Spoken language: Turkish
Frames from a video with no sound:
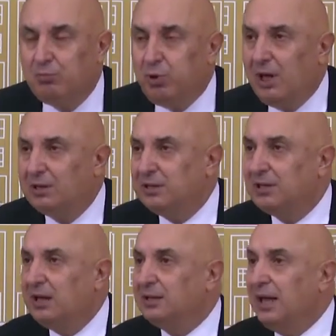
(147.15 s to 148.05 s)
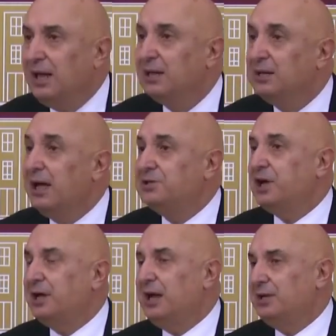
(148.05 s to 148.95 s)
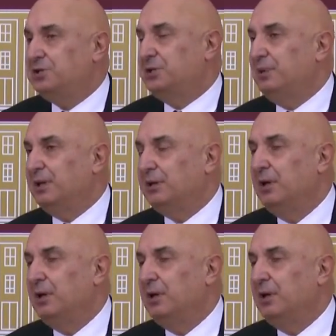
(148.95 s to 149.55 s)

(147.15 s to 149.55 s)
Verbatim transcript: Bu algıdan da gerçekler çıkmaz.